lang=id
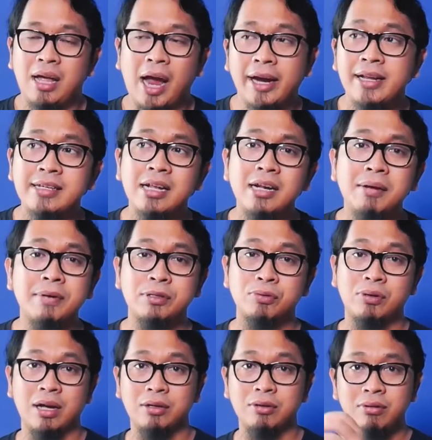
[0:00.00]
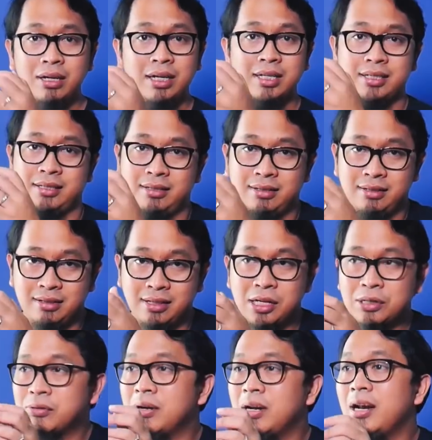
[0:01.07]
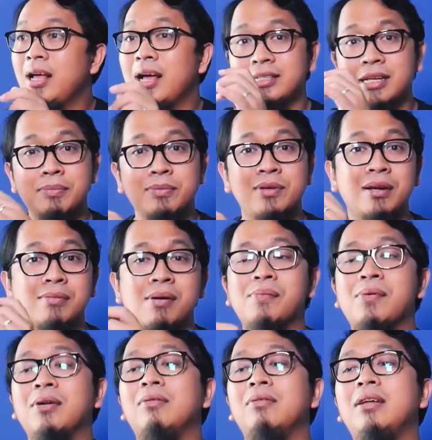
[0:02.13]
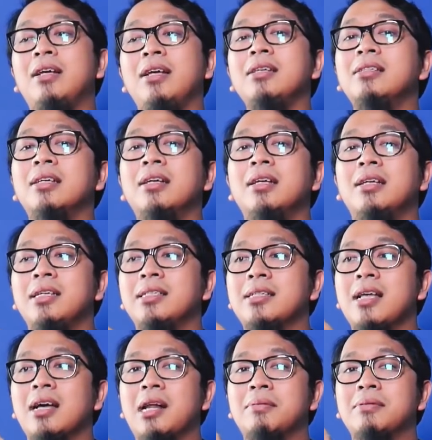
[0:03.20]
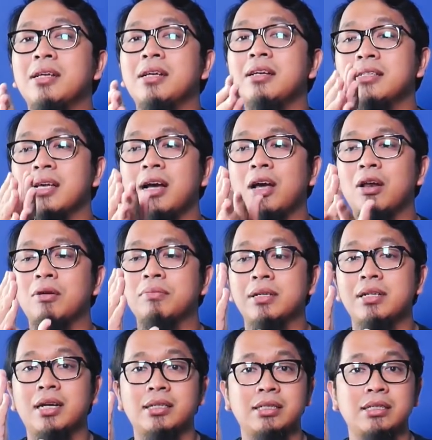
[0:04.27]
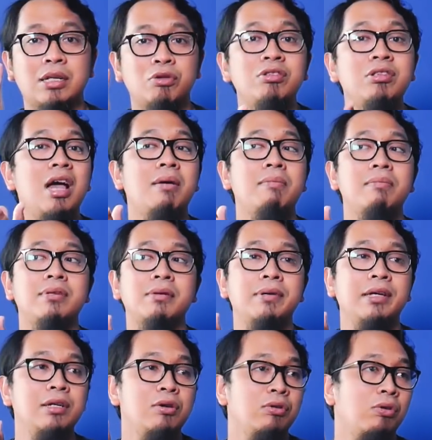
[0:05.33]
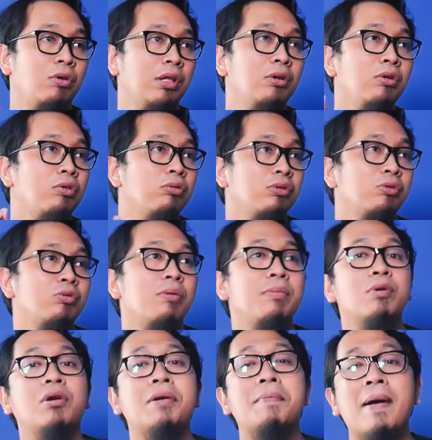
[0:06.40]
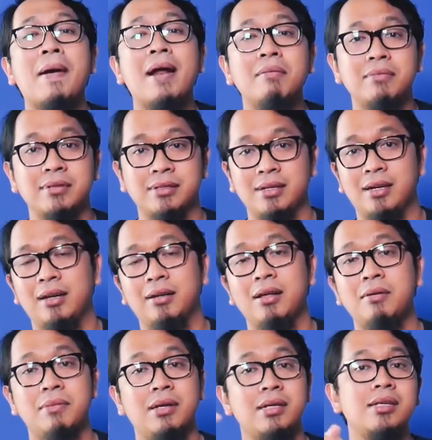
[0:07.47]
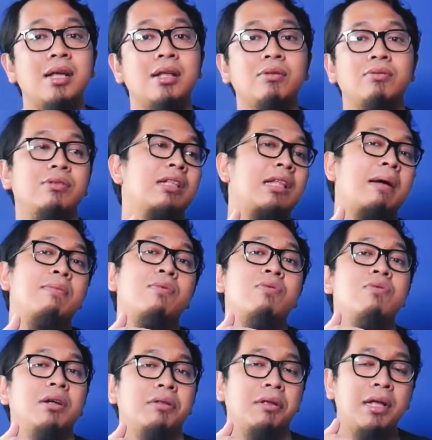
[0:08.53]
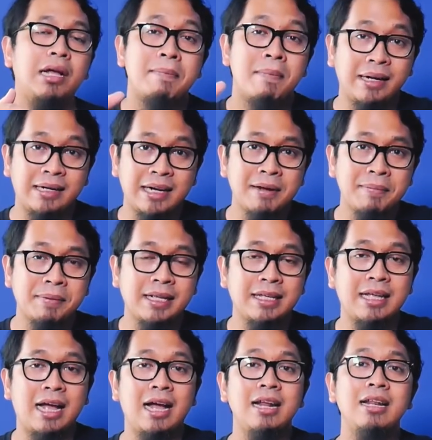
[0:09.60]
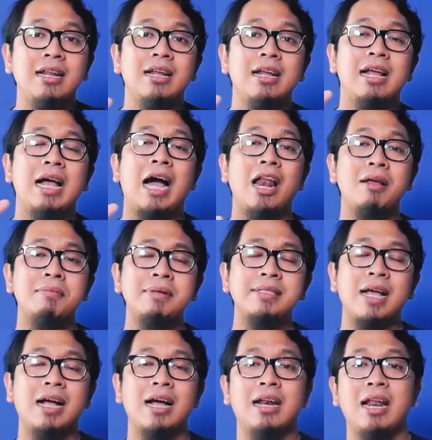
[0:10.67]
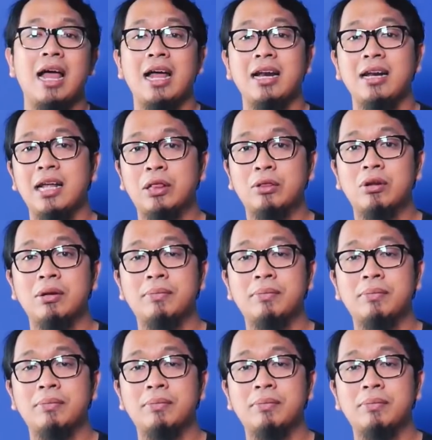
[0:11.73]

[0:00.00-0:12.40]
Akhirnya saya lebih suka nulis. Ya sudahlah, saya punya kemampuan nulis, Instagram saya, saya kalau misalkan dikasih satu jam bisa bikin konten untuk dua minggu ke depan misalkan ya. Bisa tuh saya tabung gitu ya. Baik lagi ke pertanyaan, kalau misalkan Anda tuh